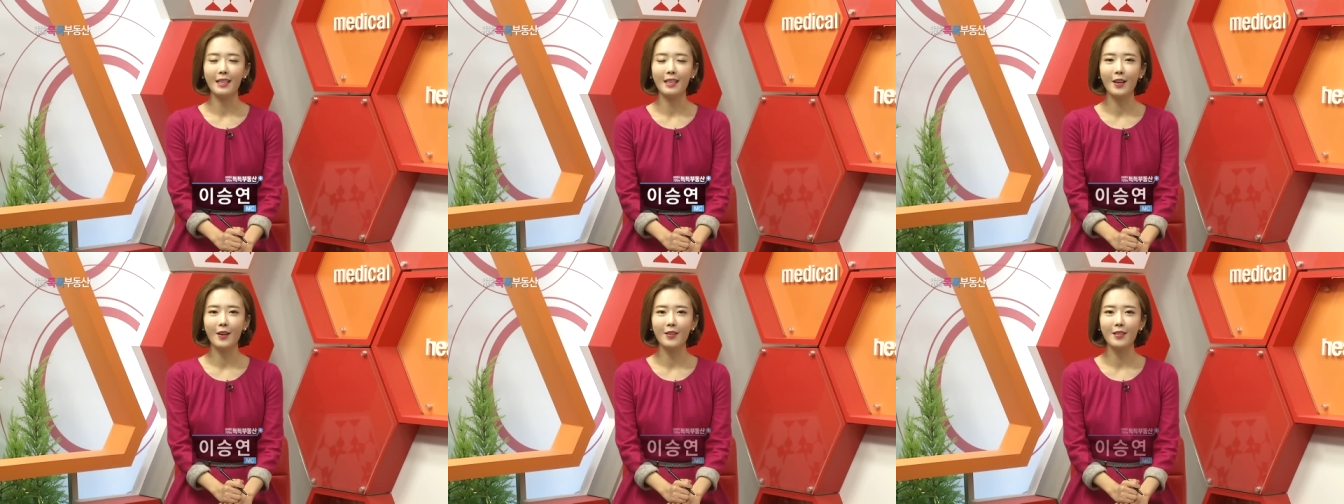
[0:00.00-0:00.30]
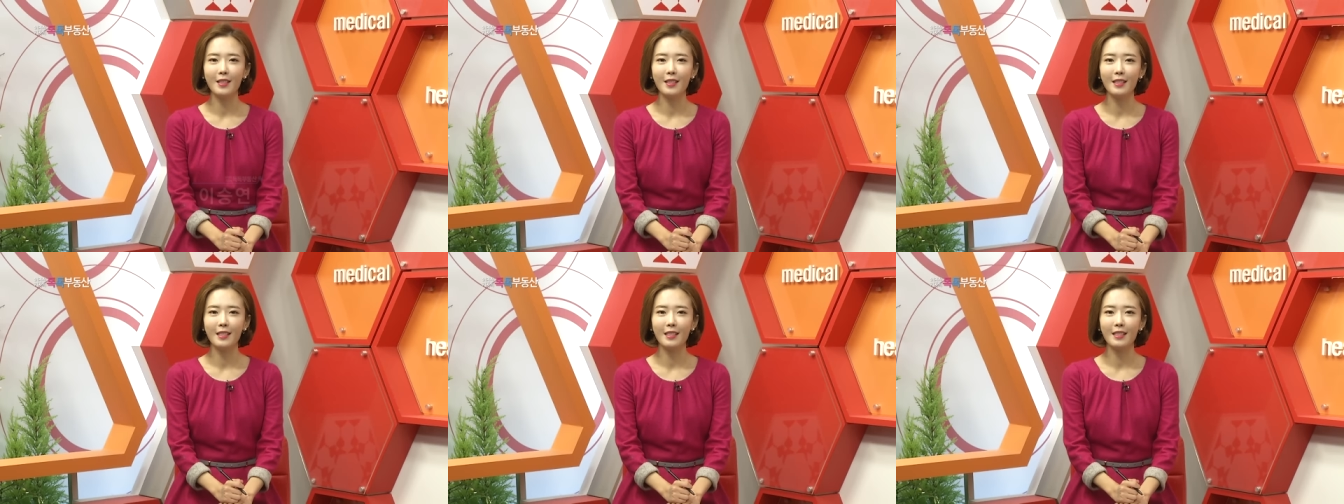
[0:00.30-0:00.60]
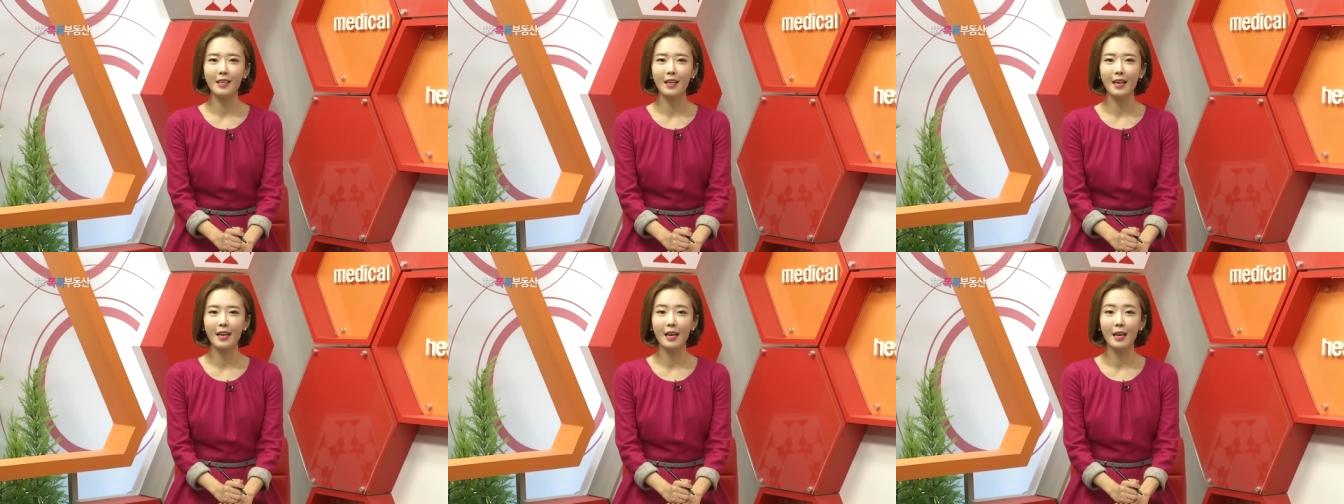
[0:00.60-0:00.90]
이현진
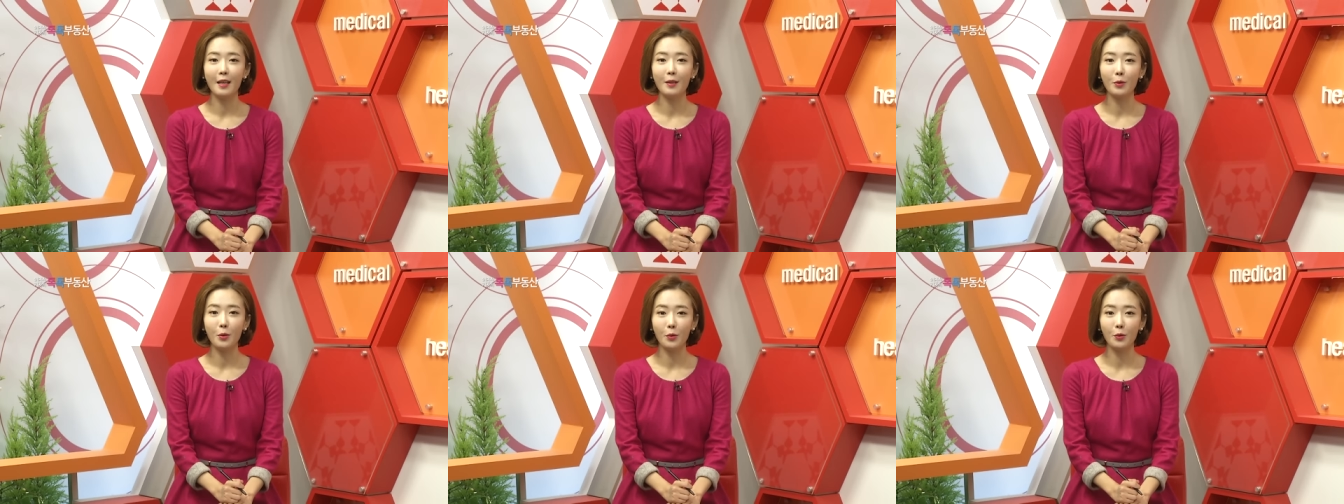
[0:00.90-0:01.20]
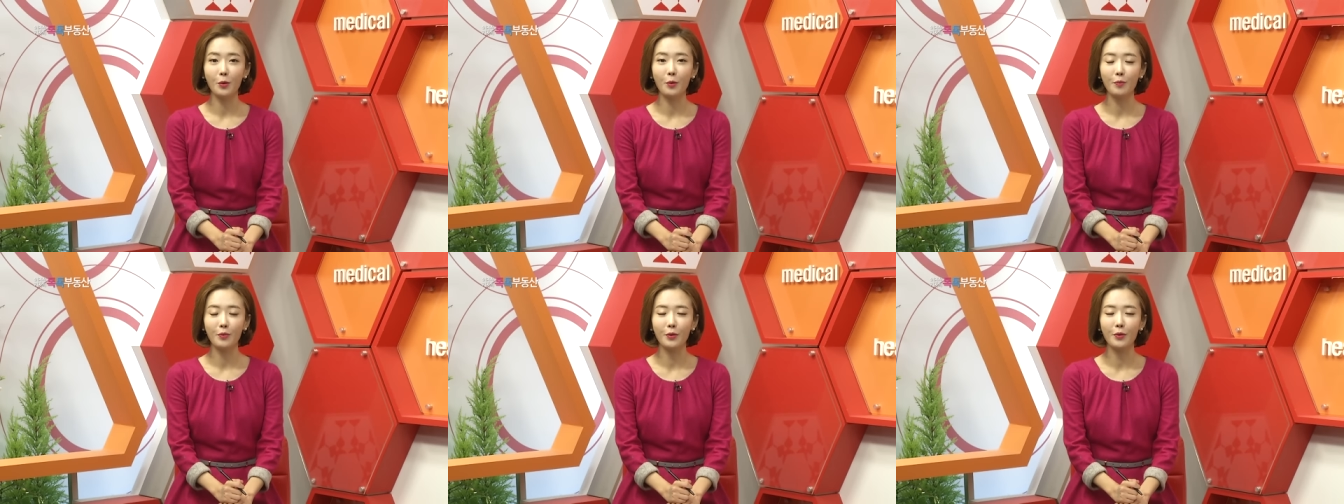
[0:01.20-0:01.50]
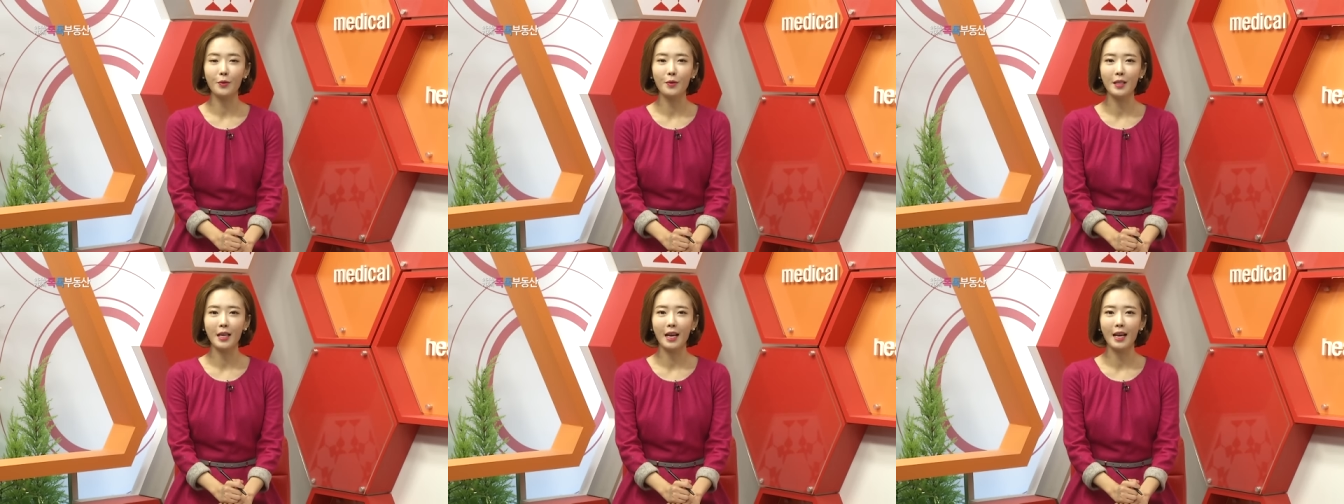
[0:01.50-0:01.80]
기자의 톡톡
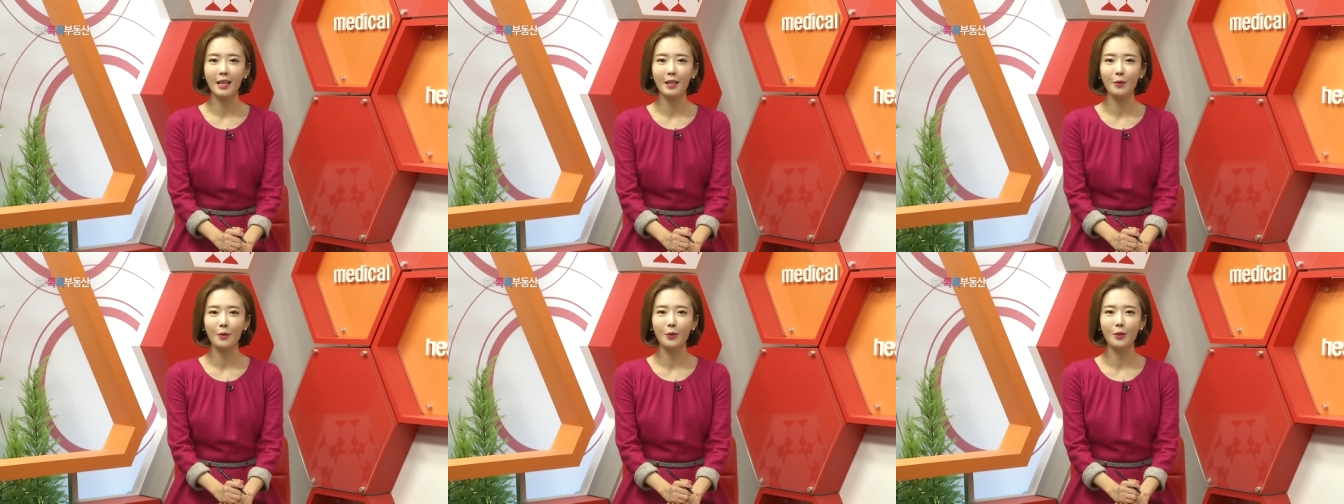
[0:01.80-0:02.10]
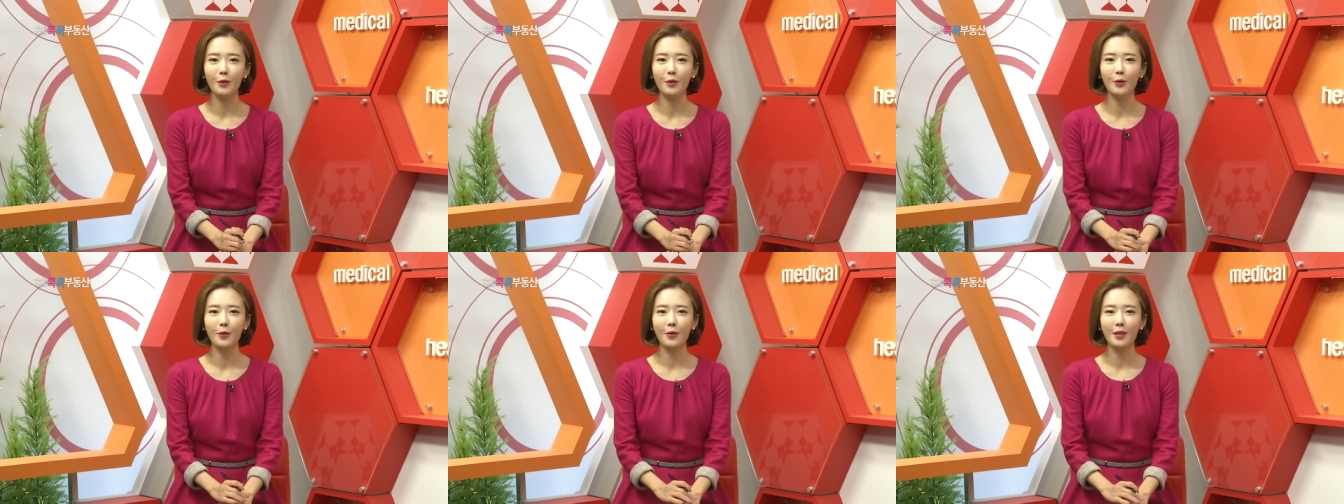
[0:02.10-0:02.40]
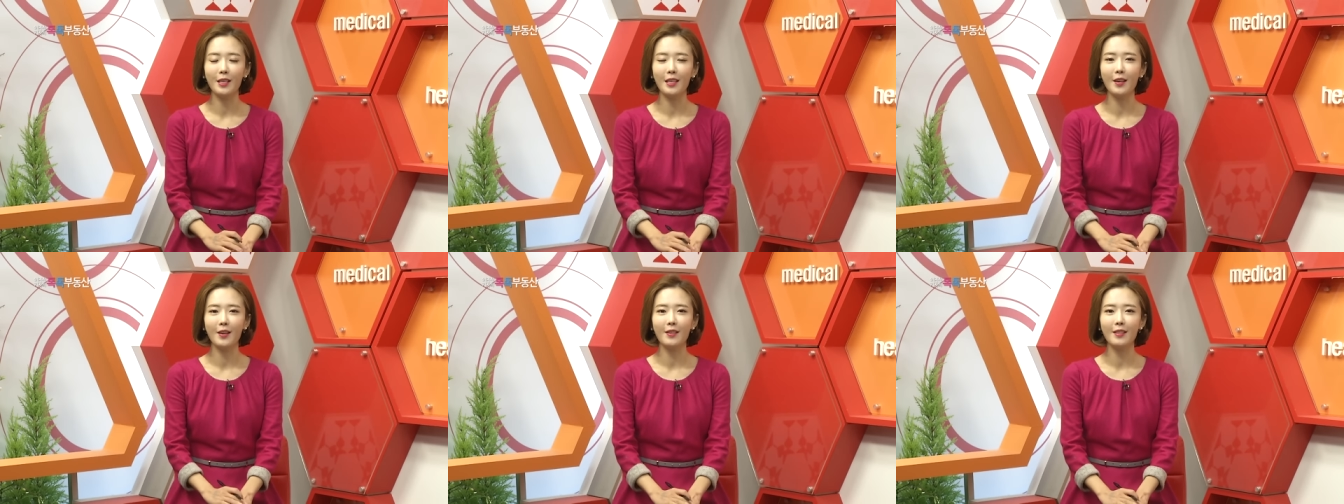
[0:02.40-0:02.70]
부동산
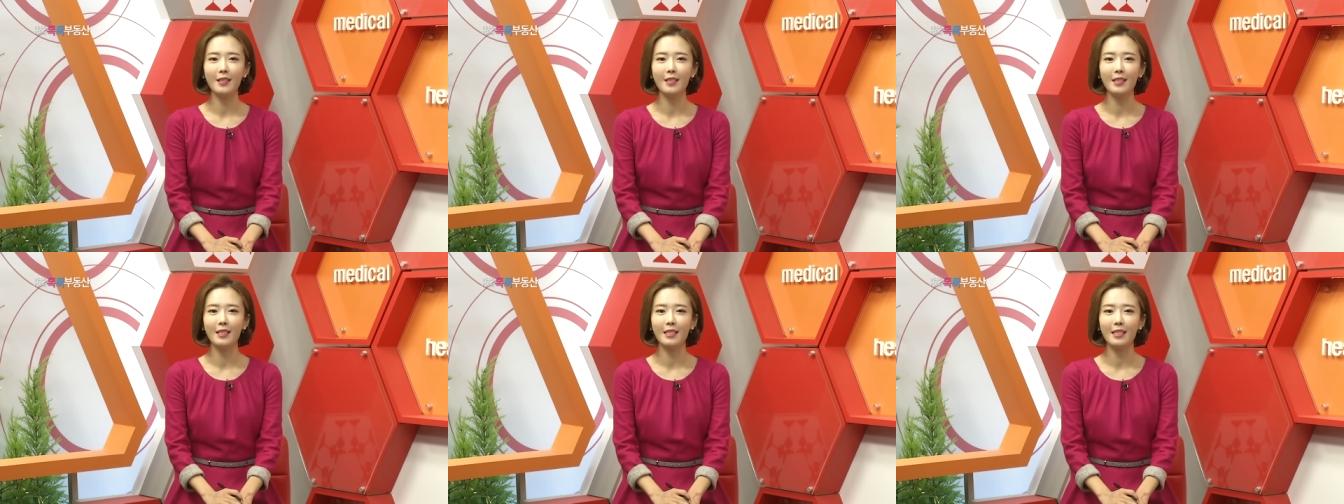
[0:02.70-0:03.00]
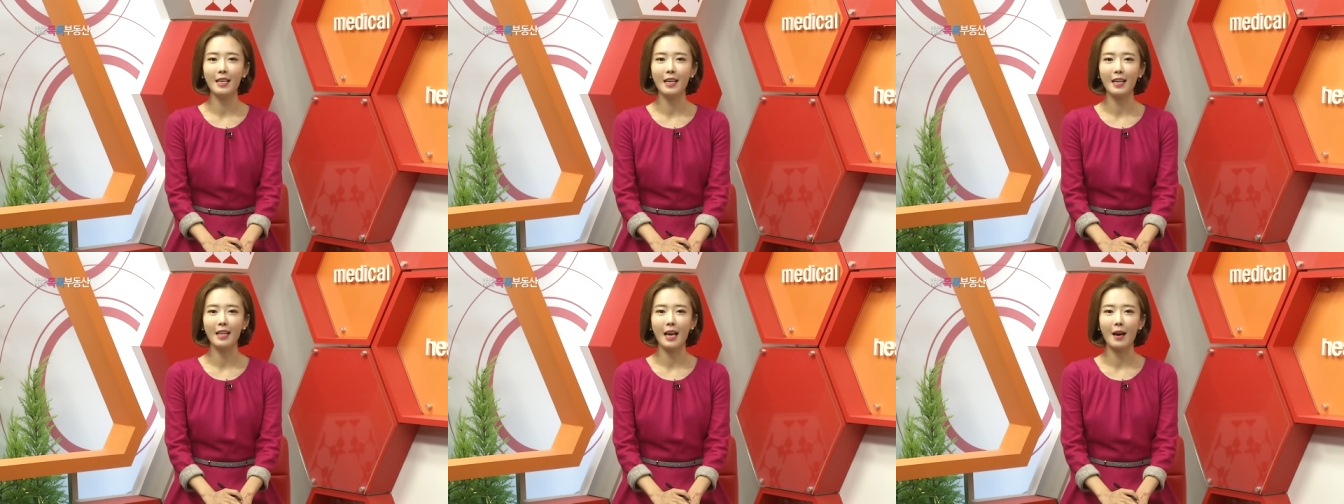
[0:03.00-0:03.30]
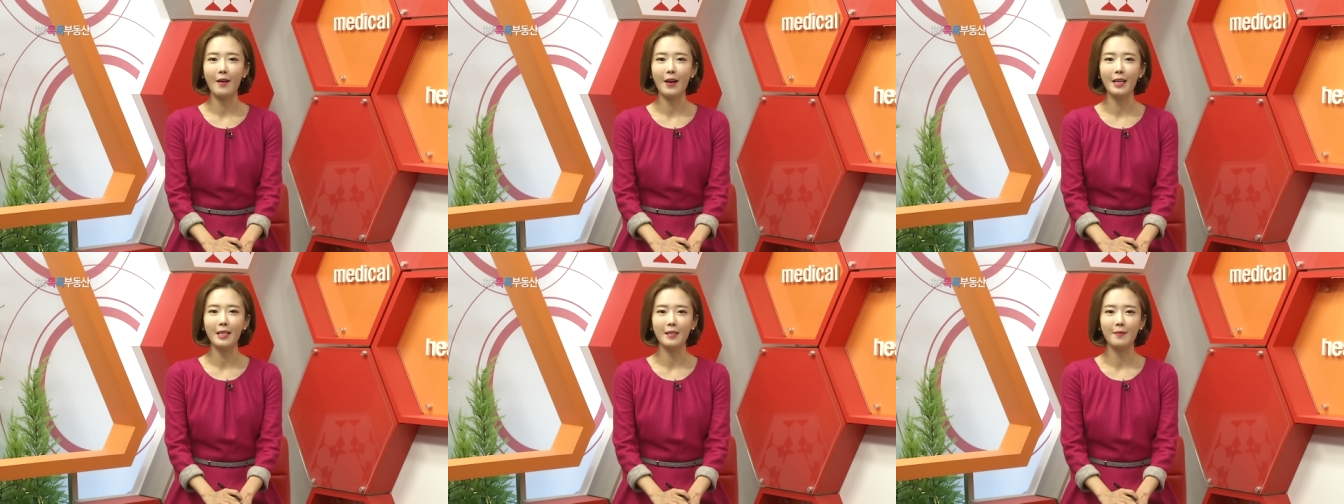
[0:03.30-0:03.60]
오늘도 이현진 기자
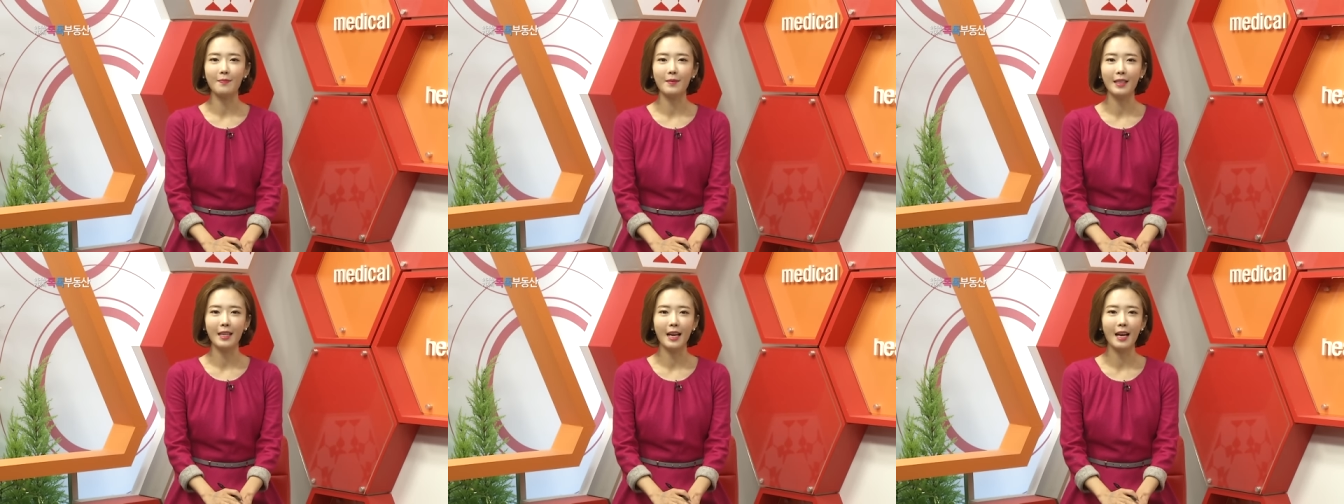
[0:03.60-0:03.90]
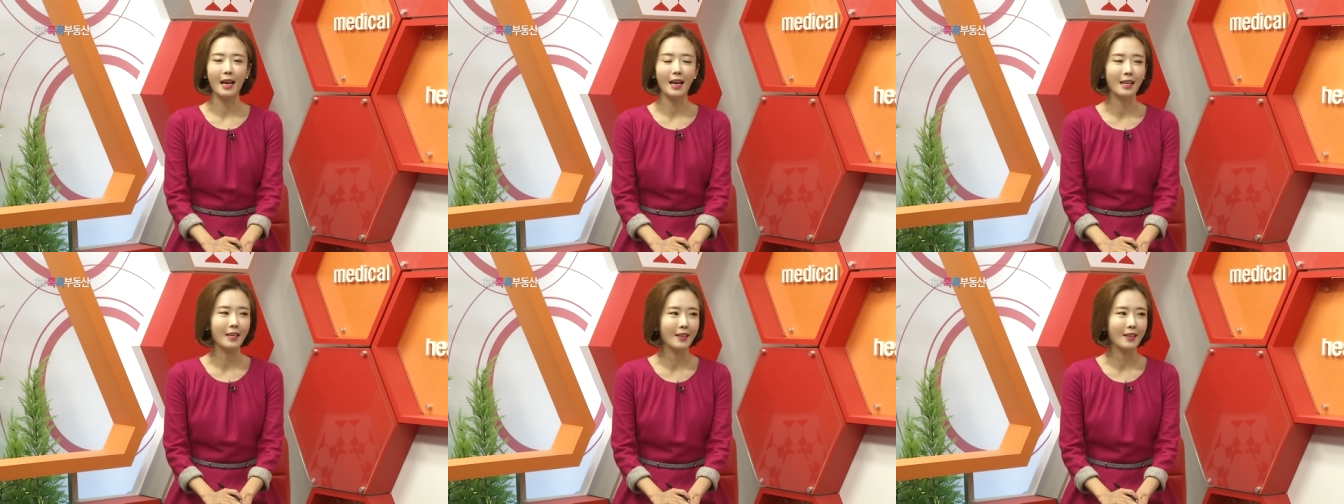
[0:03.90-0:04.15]
나와 있습니다.